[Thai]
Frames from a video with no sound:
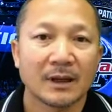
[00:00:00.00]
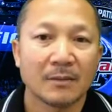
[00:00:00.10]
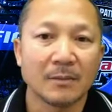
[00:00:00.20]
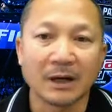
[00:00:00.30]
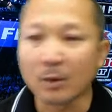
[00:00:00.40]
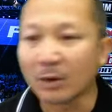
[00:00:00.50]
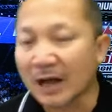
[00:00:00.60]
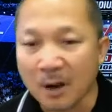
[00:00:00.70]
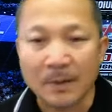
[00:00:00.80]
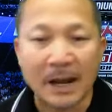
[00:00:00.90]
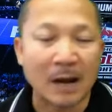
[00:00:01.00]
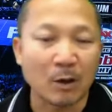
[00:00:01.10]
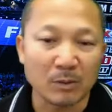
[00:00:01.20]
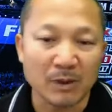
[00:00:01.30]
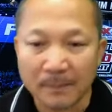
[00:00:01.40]
เหมือนคุณเข้าป่าคุณ
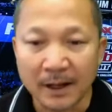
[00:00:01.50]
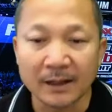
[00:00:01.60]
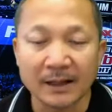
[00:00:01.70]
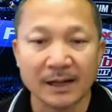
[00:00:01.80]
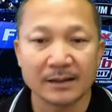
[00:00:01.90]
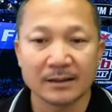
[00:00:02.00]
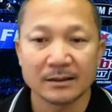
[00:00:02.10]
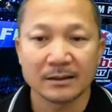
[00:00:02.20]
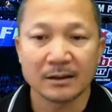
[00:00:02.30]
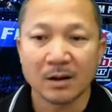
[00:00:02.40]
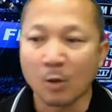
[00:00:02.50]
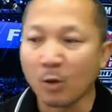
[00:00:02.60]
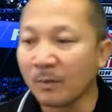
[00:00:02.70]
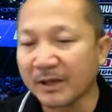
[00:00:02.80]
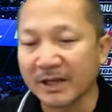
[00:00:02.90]
ไม่มีปืนเนี่ยคุณ
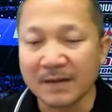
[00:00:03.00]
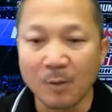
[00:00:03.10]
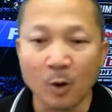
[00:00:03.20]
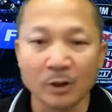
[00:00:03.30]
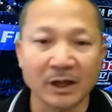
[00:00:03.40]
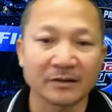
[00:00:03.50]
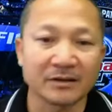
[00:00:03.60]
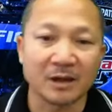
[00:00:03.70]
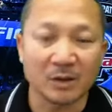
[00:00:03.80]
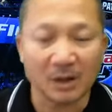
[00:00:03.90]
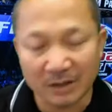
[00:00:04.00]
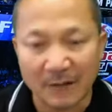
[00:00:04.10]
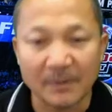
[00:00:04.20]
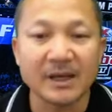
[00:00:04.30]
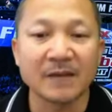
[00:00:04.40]
ไปเจอหมูเจอเสือคุณจะเอาที่ไหน
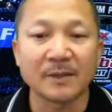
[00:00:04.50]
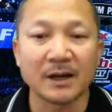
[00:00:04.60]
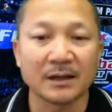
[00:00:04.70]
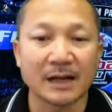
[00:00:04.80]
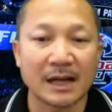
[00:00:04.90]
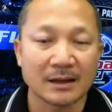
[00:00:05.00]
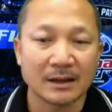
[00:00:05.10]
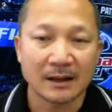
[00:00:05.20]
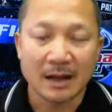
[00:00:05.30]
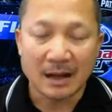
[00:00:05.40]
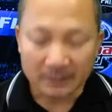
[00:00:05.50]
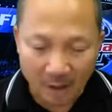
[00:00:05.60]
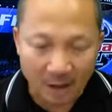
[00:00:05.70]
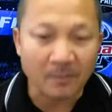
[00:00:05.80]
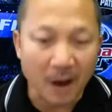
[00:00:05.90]
ไปยิงปืนนะต้
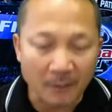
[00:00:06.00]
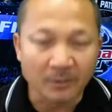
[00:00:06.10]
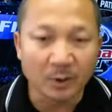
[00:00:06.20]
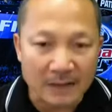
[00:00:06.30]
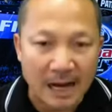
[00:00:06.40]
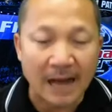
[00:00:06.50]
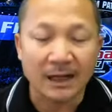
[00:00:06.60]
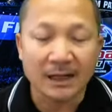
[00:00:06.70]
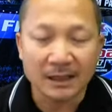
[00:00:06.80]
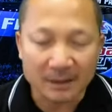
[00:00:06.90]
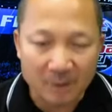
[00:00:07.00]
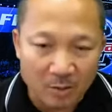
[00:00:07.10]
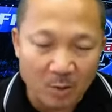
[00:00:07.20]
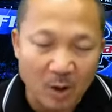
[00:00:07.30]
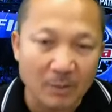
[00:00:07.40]
องพร้อมทุกอย่างชก
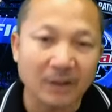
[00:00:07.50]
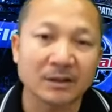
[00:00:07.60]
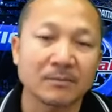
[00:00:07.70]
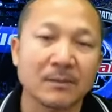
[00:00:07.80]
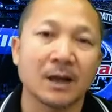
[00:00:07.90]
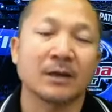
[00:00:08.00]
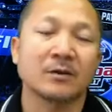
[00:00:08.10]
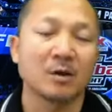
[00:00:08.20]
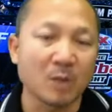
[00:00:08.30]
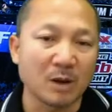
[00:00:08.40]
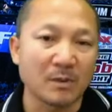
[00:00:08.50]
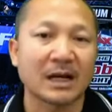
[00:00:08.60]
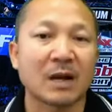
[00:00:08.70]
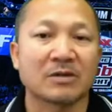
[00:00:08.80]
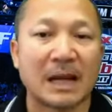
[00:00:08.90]
มวยเหมือน
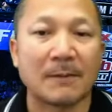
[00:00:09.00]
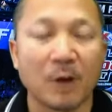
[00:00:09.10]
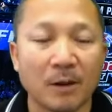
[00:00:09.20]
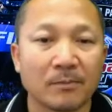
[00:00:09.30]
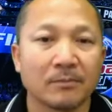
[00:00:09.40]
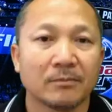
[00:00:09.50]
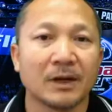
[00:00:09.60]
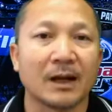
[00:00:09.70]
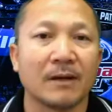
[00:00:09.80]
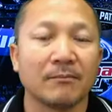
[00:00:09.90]
เข้าสนามรบนะครับ